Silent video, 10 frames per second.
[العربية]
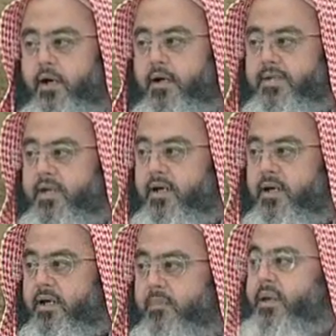ارسل
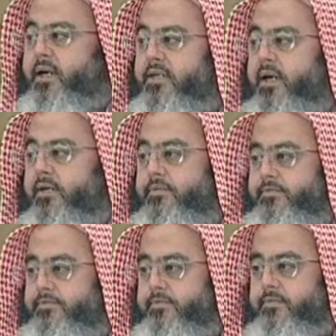لها بالعزاء
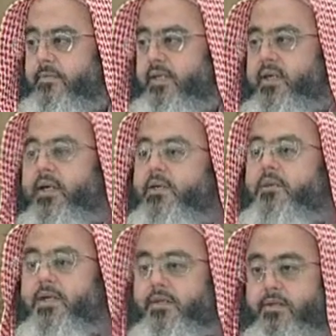
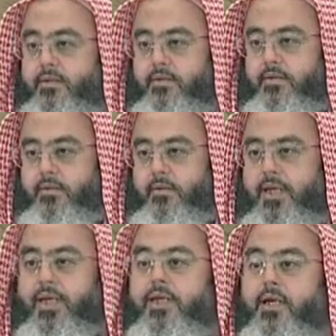كلمات
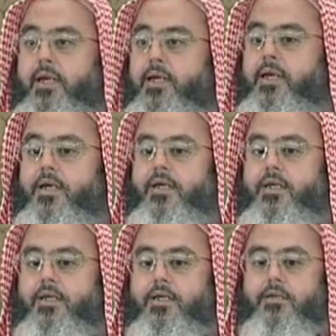إن
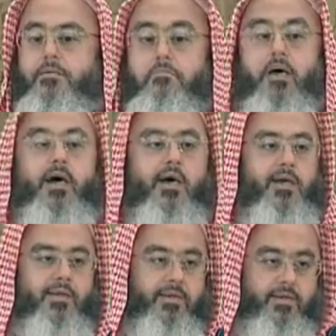لله ما
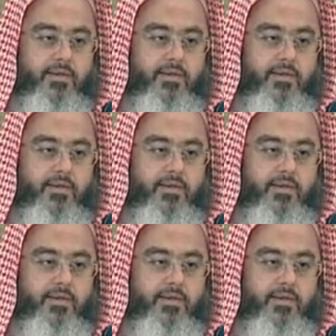أخذ